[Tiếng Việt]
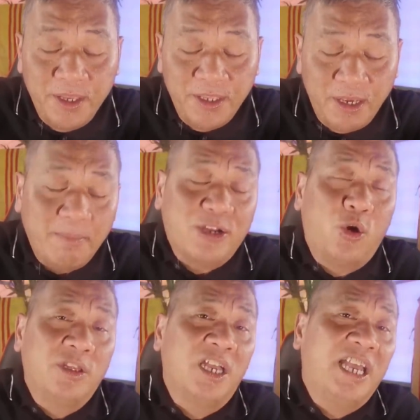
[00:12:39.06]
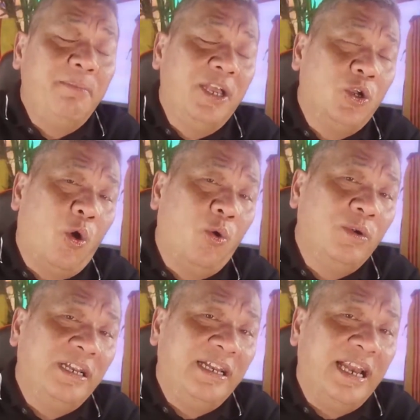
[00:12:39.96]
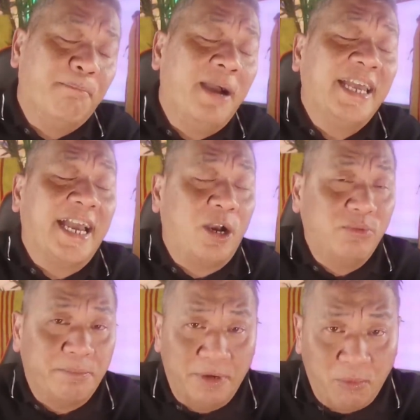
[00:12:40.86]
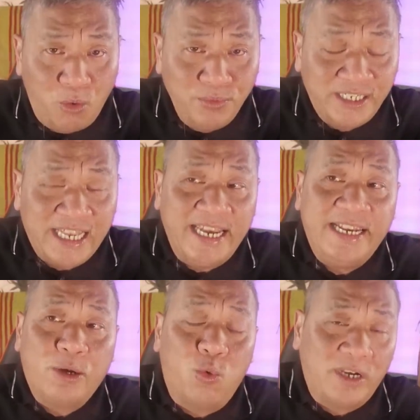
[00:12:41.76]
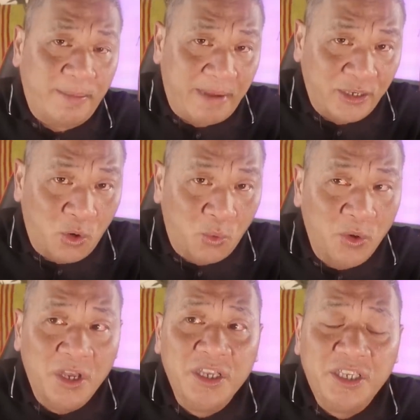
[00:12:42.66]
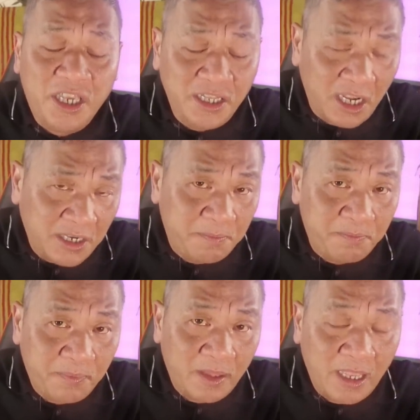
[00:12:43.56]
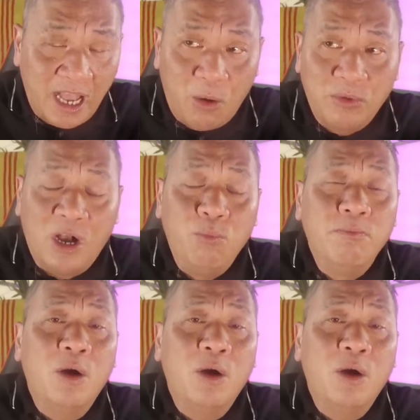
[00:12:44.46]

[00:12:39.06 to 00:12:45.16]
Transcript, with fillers: Nhưng mà rồi tới cái biến cố năm 2014 xảy ra cuộc cách mạng dù chính thức Hồng Kông mất